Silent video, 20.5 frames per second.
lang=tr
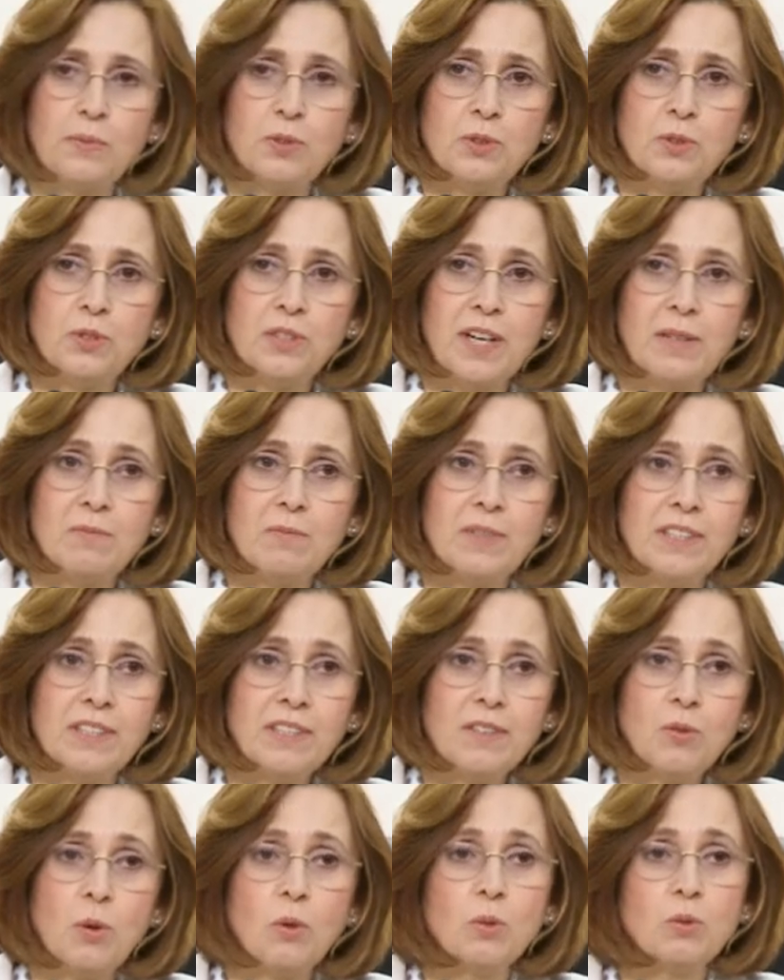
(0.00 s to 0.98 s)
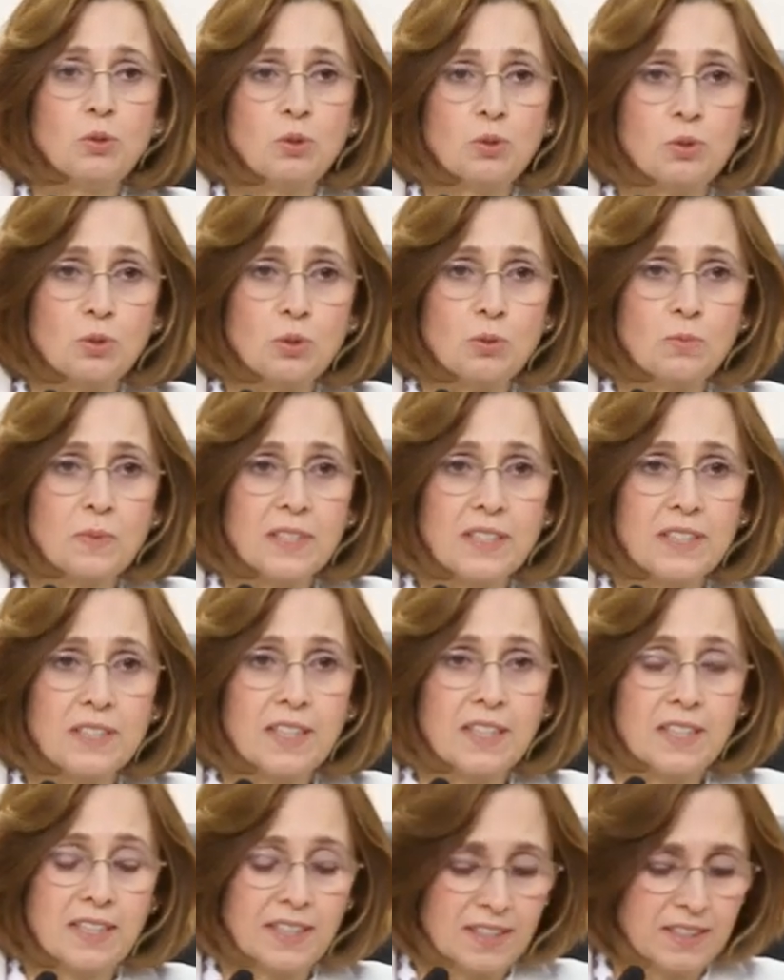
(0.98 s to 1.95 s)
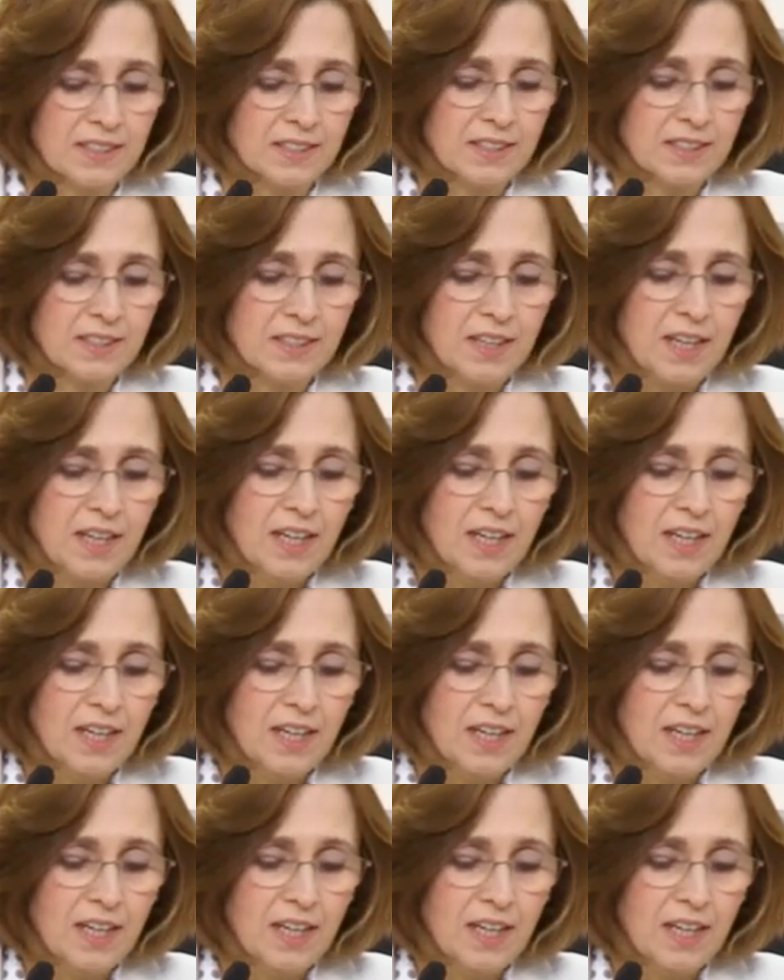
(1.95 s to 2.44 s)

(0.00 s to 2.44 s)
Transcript: gündemlerinin oluşturulması gerekir.